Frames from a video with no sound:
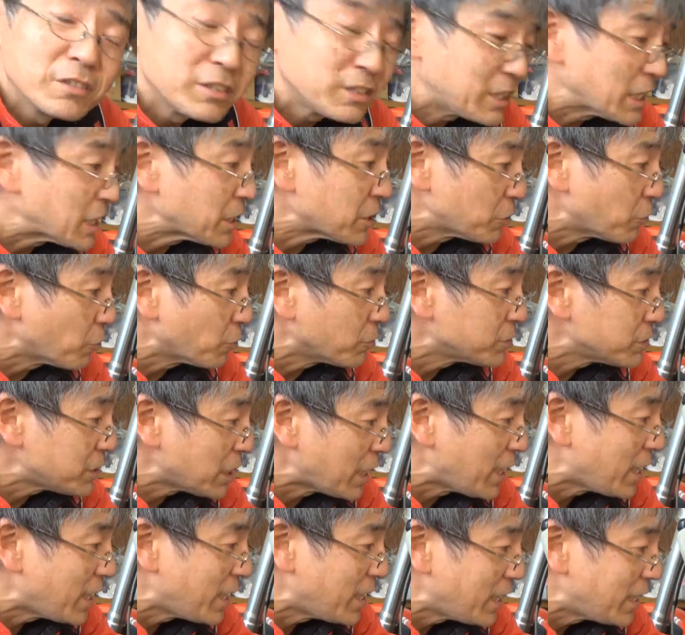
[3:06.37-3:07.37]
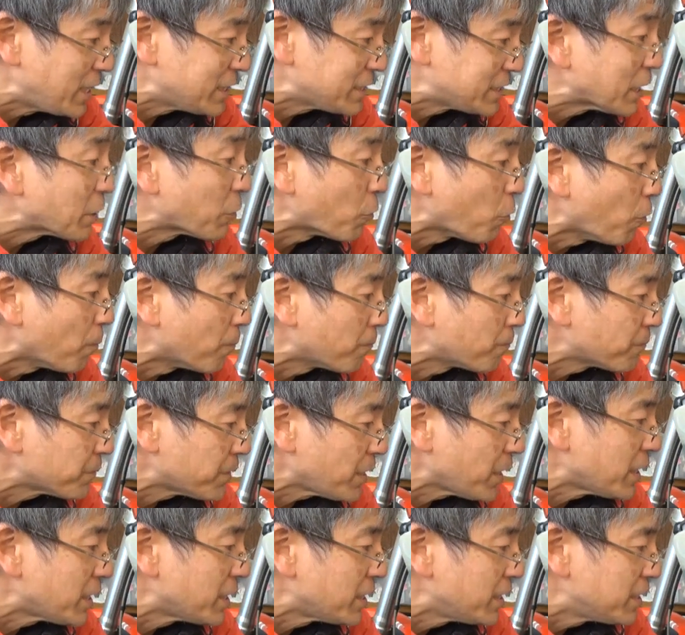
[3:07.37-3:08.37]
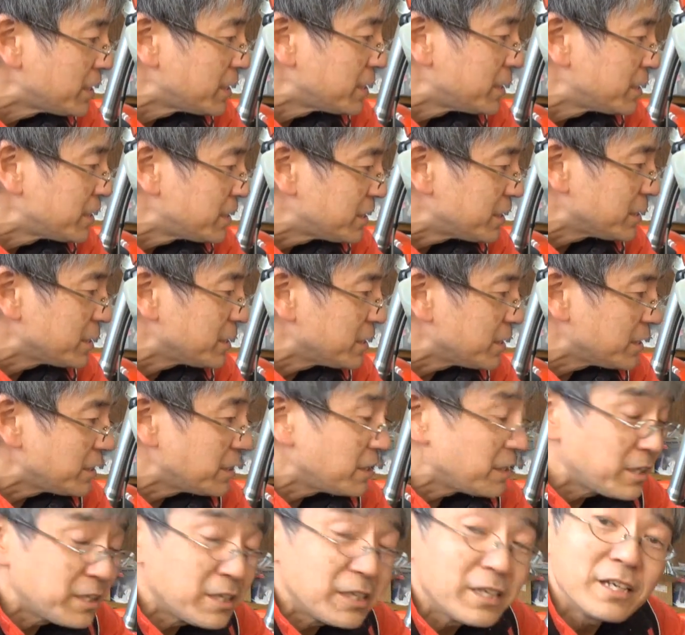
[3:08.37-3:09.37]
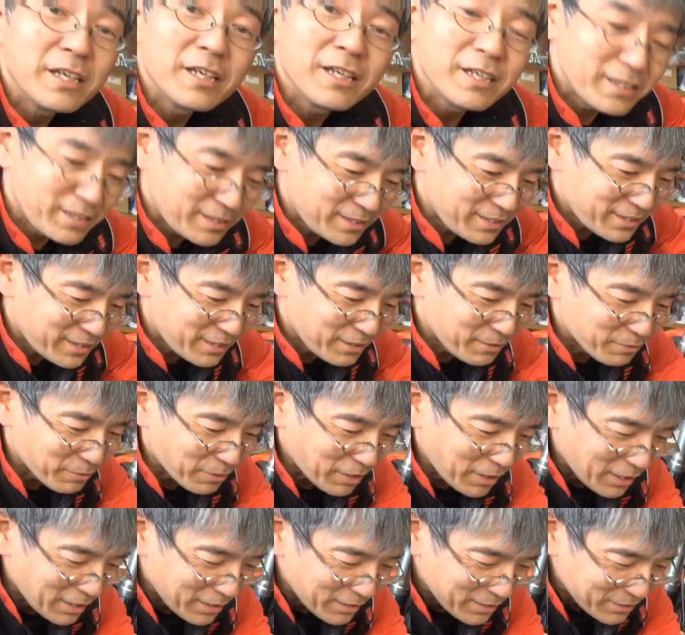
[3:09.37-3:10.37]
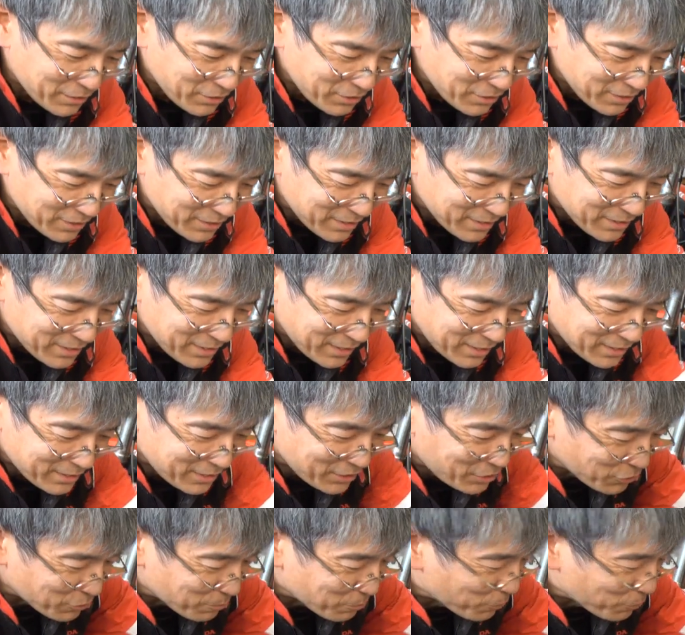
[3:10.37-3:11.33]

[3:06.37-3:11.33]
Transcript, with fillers: 前キロ、えー、前後で、えー、っていうのが寿